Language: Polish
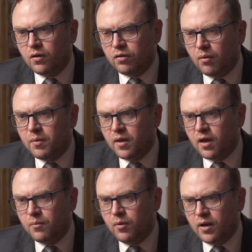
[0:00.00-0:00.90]

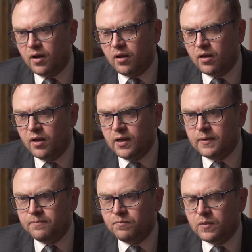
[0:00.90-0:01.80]
osłabienia morale
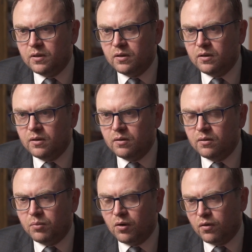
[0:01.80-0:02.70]

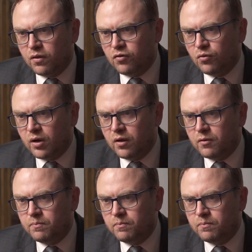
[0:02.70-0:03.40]
broniącej się Ukrainy.